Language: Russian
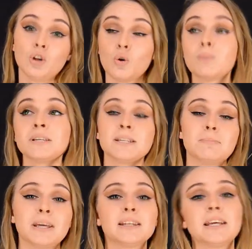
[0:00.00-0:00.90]
но
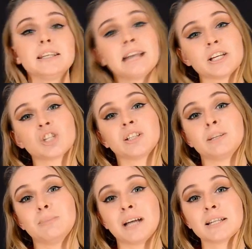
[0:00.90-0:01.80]
постепенно и начало
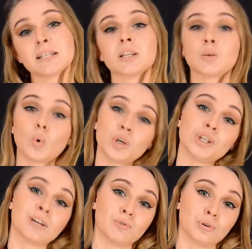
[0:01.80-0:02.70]
добираться до
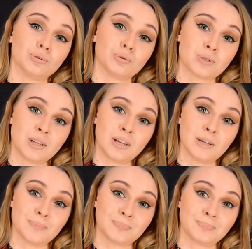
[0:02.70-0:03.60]
игровой
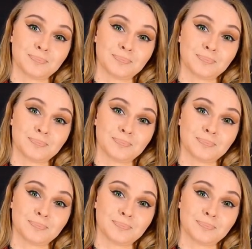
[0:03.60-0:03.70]
индустрии.